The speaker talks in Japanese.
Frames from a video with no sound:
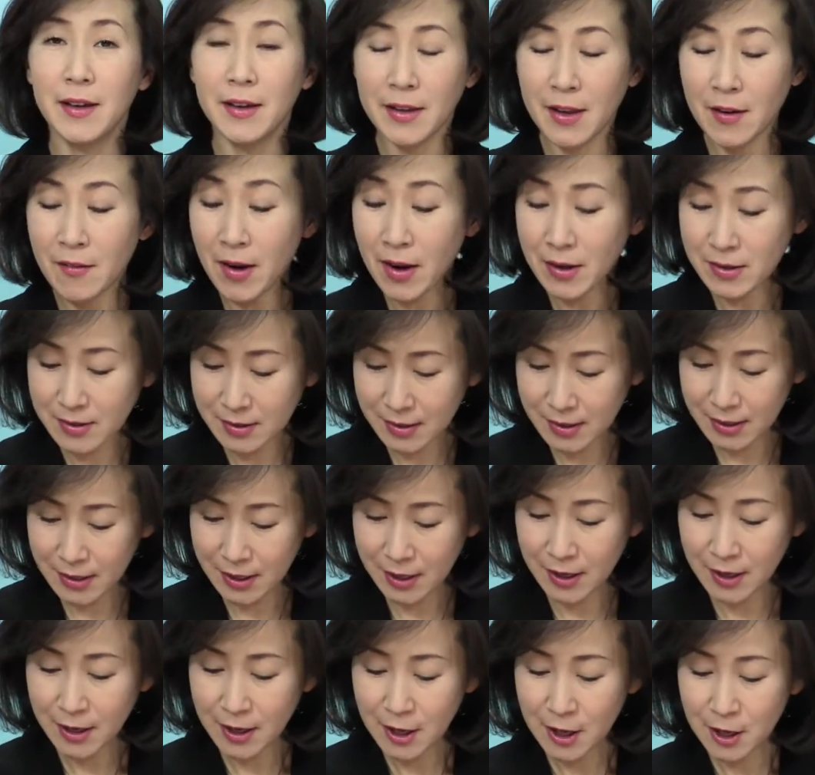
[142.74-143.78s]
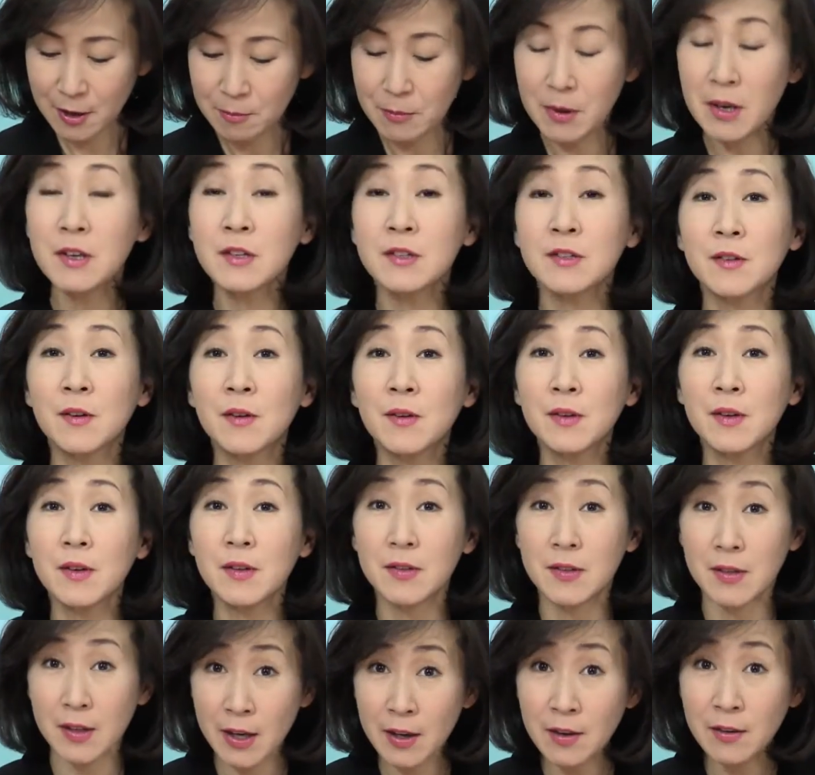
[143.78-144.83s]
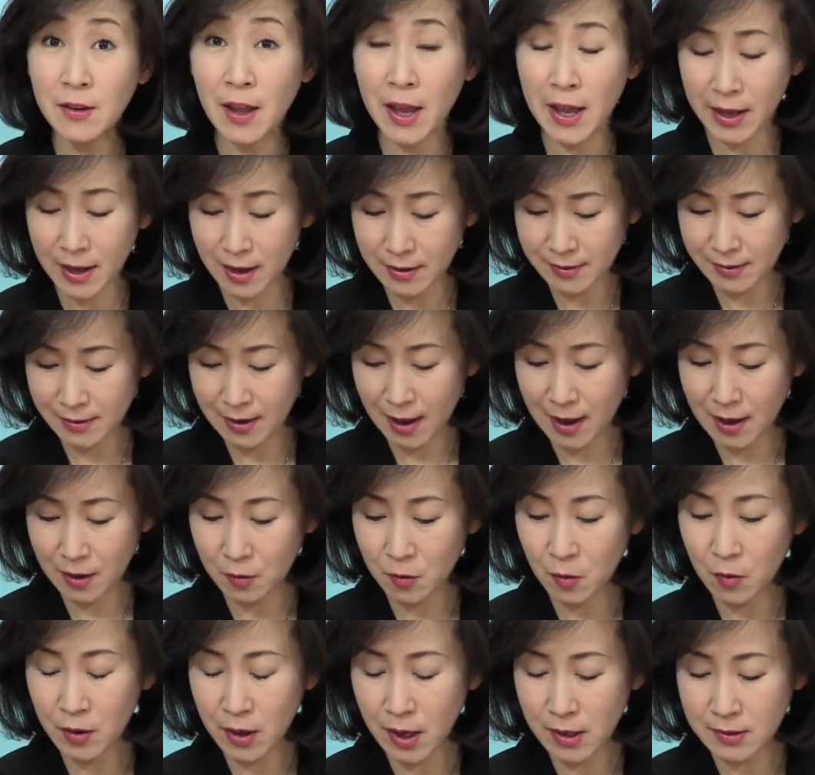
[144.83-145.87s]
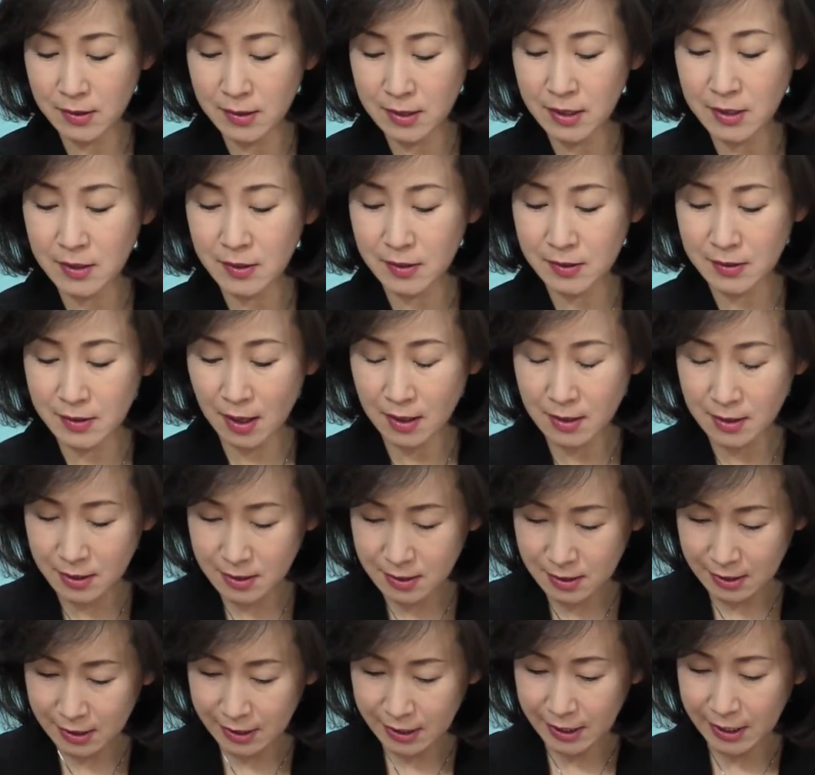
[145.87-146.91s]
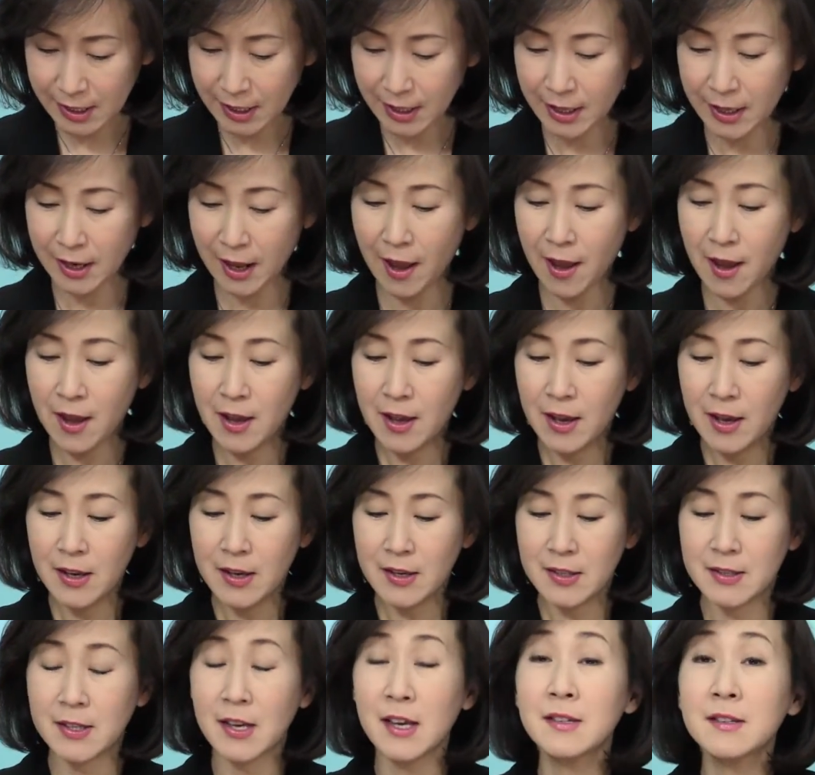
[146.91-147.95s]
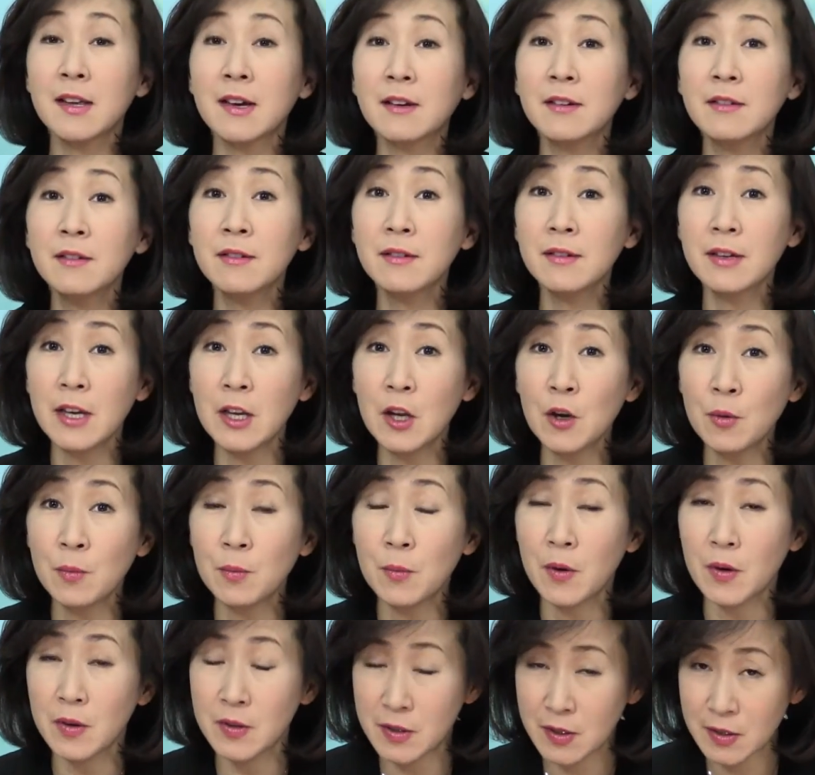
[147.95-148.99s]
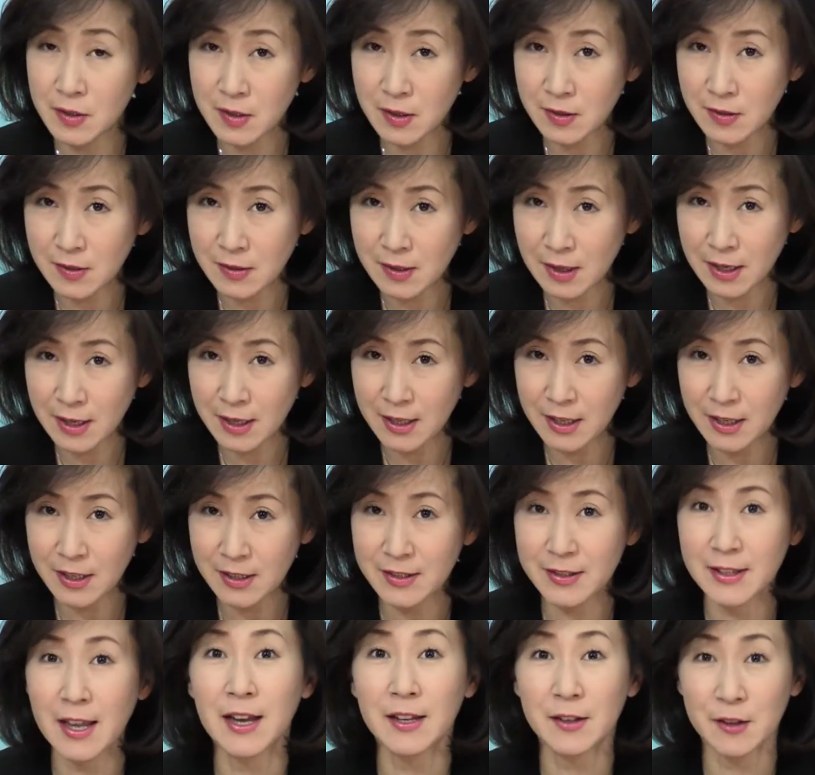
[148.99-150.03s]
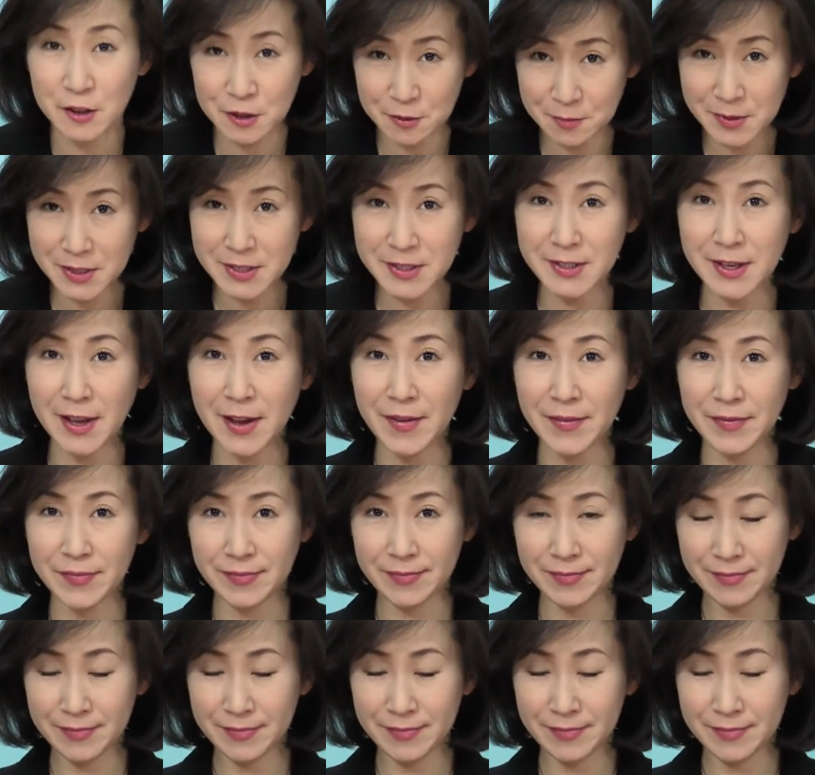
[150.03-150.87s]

では次に民主党の次の内閣が今月23日に開かれ政策の議論も実質的にスタートしました